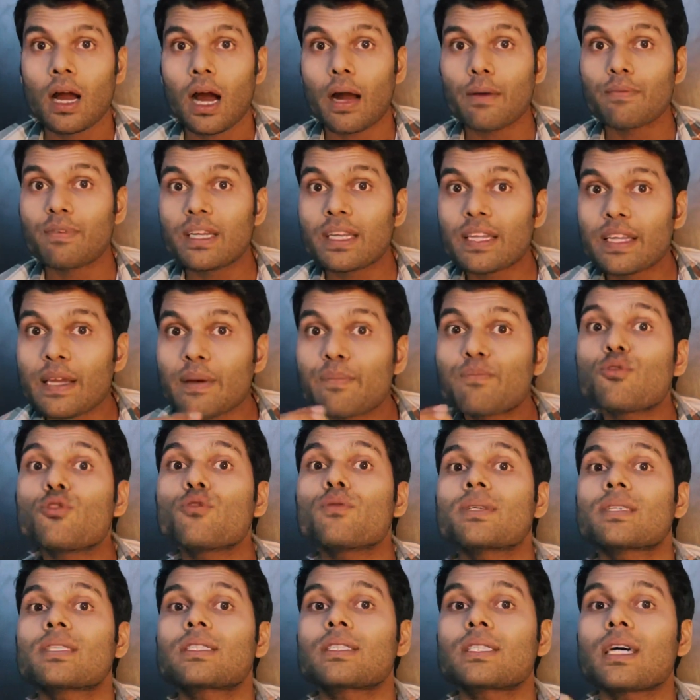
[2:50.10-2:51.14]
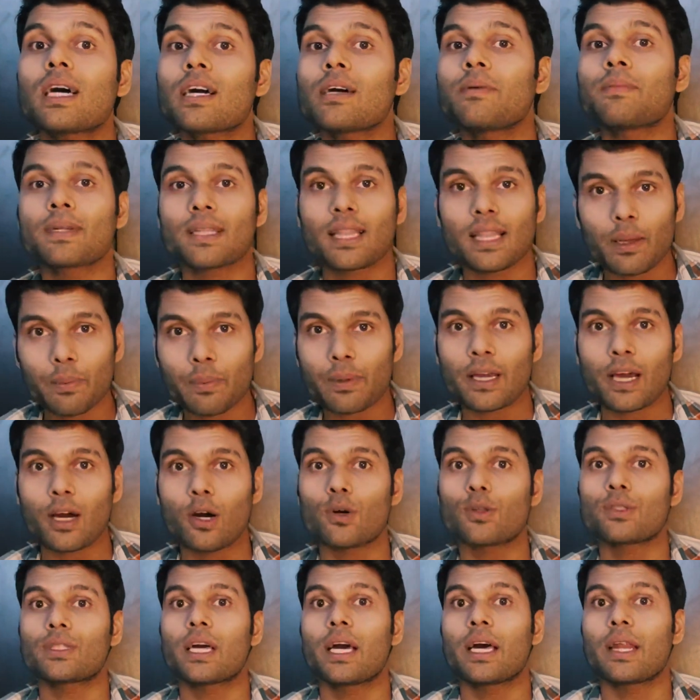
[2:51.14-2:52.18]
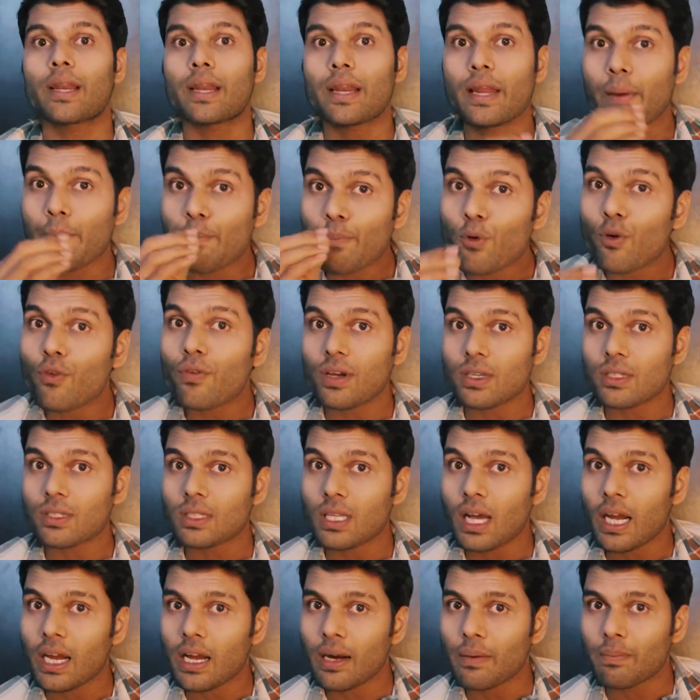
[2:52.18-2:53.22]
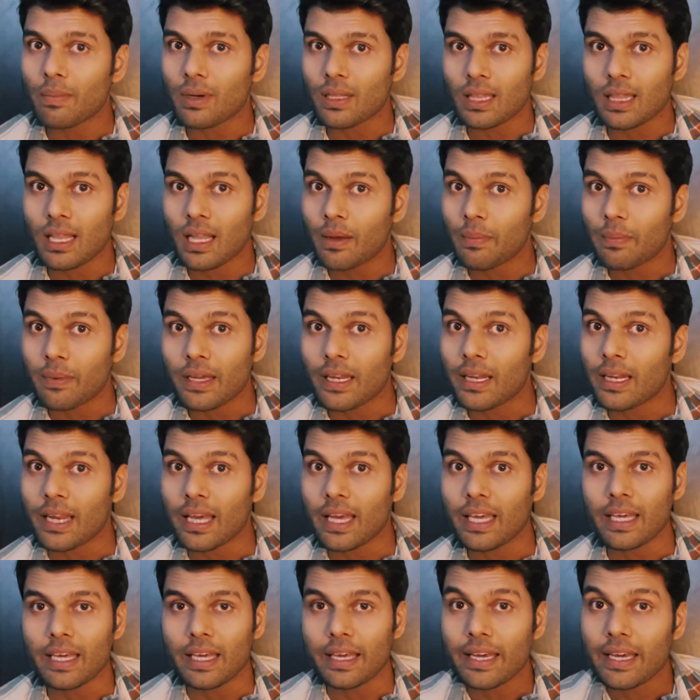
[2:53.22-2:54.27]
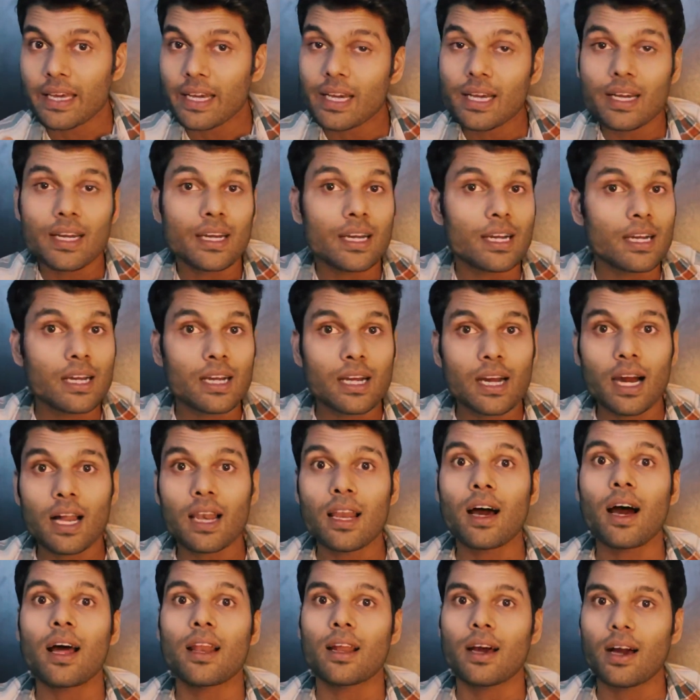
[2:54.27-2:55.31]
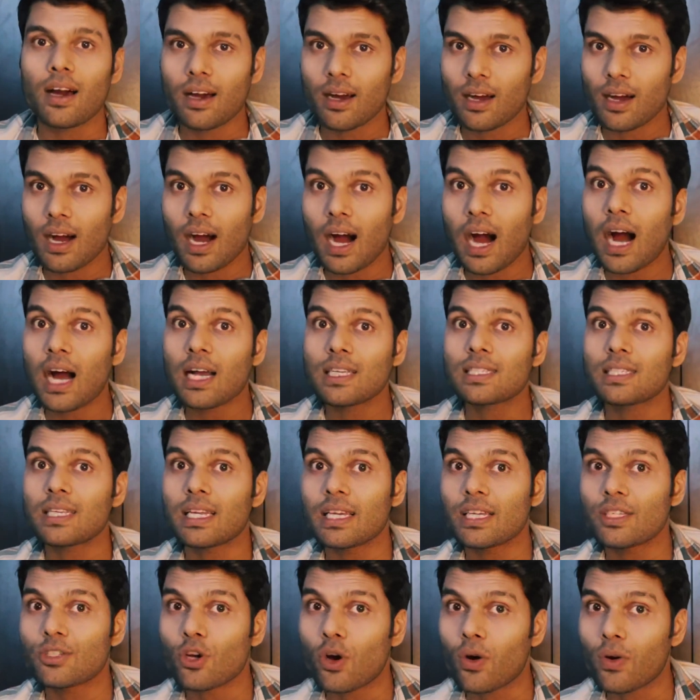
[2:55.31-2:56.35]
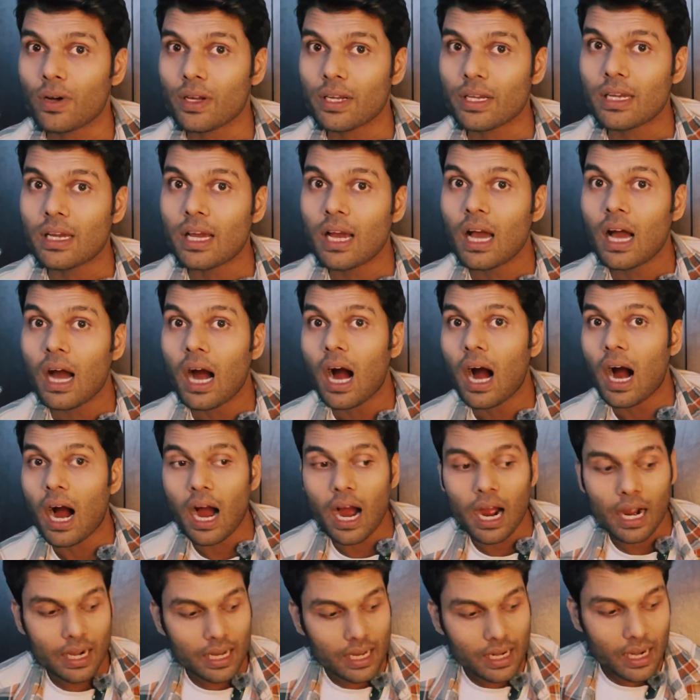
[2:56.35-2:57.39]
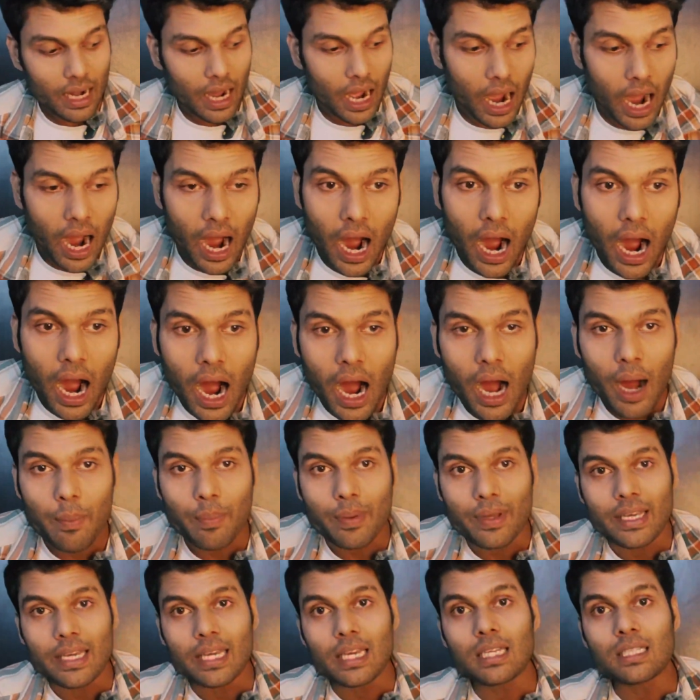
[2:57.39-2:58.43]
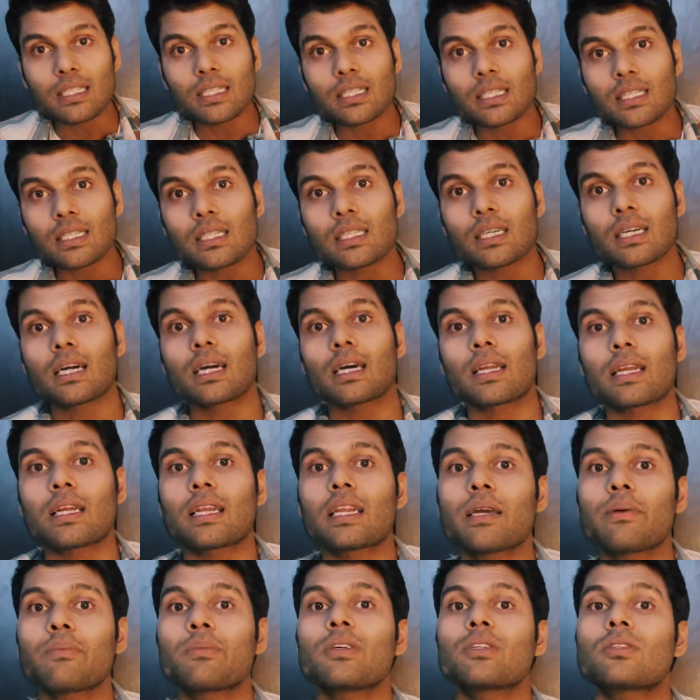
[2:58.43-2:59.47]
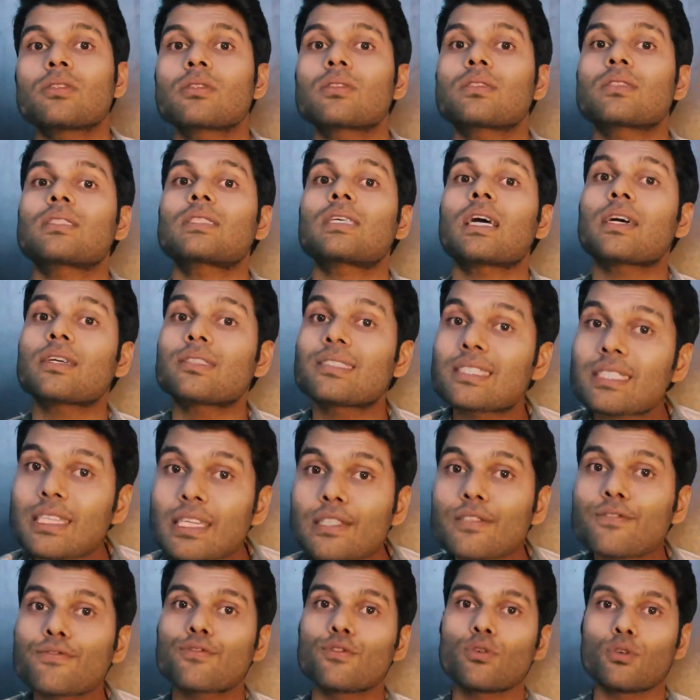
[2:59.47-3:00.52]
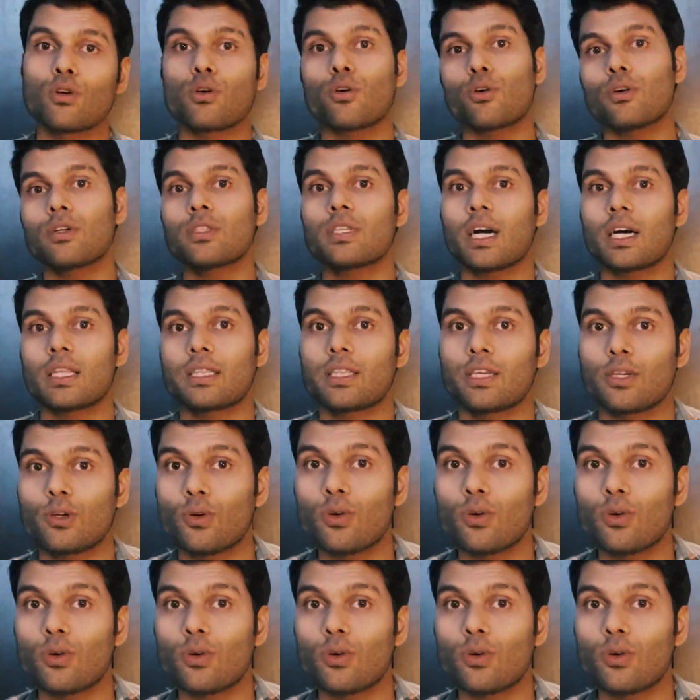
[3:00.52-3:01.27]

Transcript: अभी रेपो का मतलब क्या होता है रेपो का मतलब कि नहीं कल आना आज नहीं जाओ अगर आप ये चीज करने में सक्सेसफुल हो जाते